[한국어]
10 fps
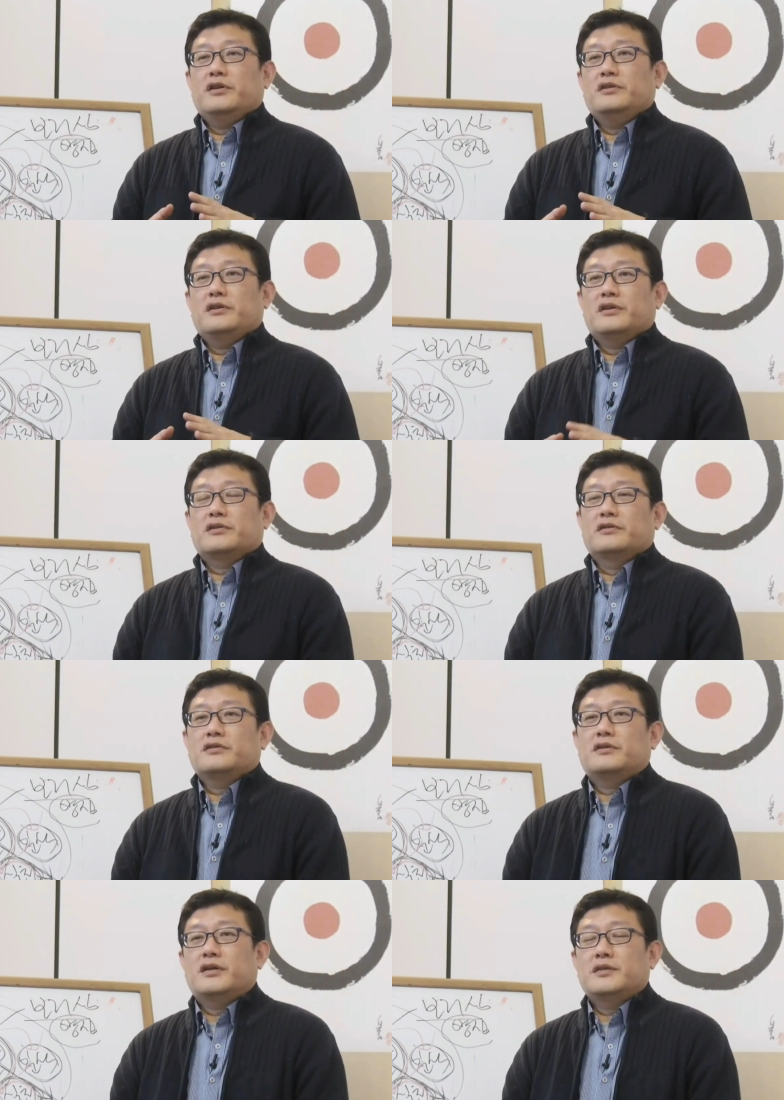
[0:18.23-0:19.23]
본
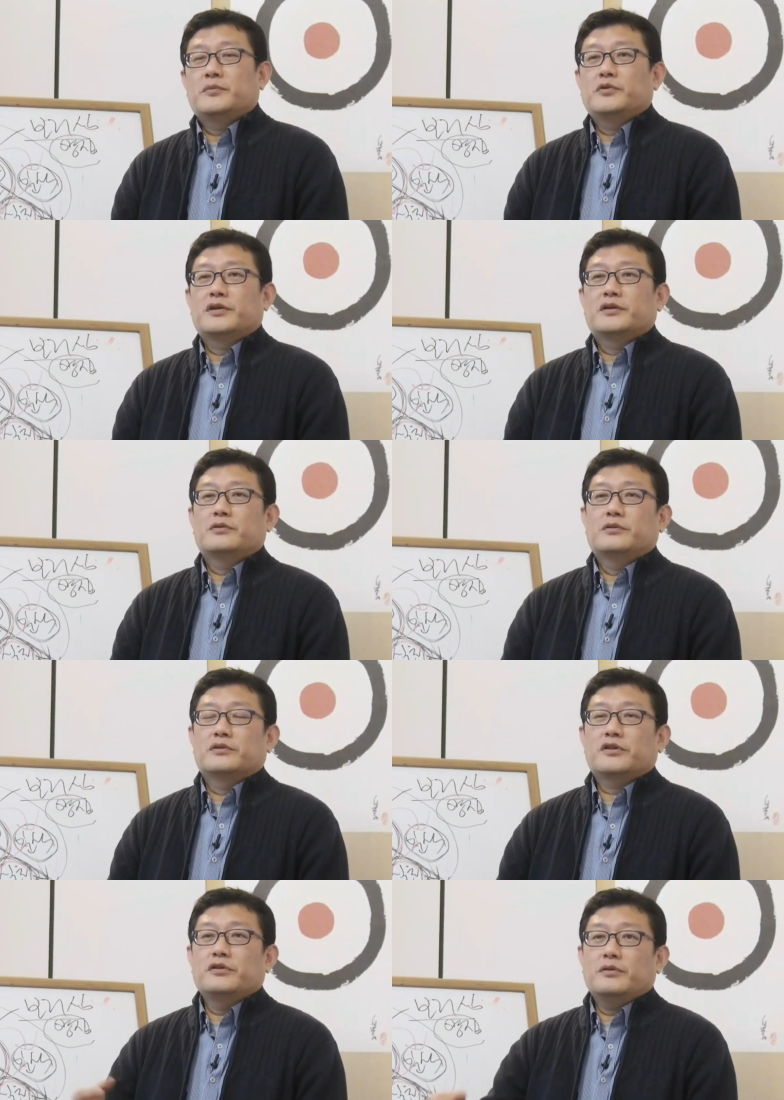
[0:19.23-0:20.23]
철인들이 정치를 하지
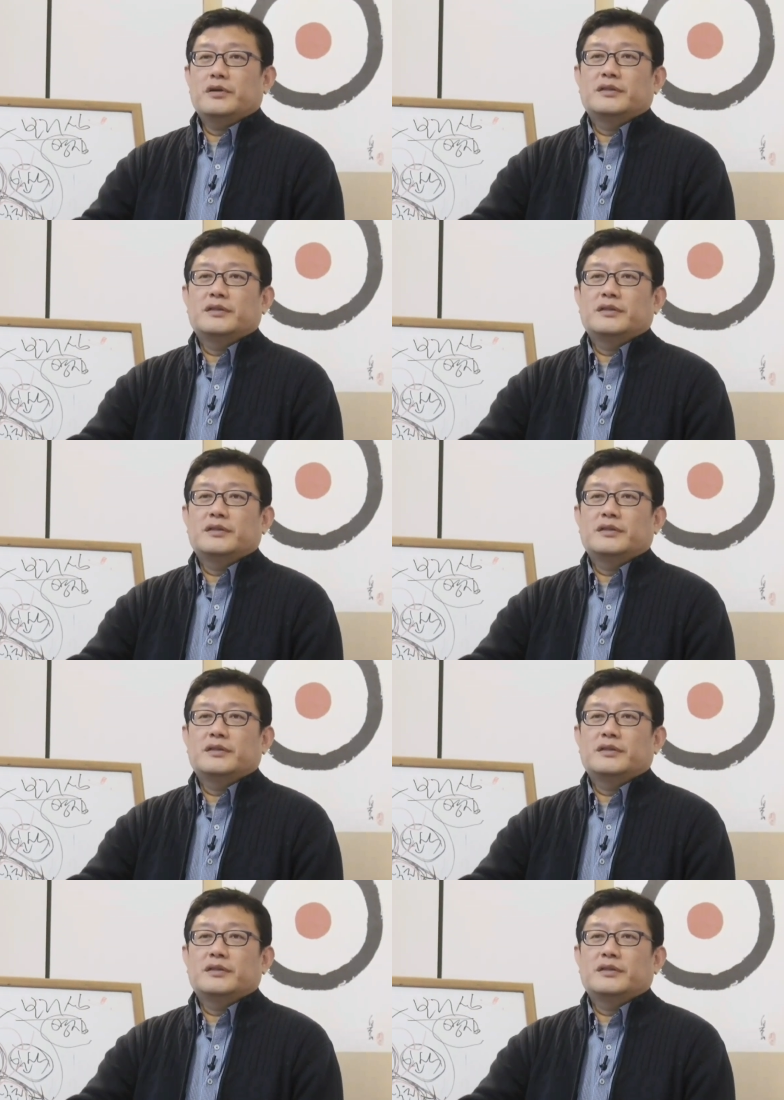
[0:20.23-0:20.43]
못하고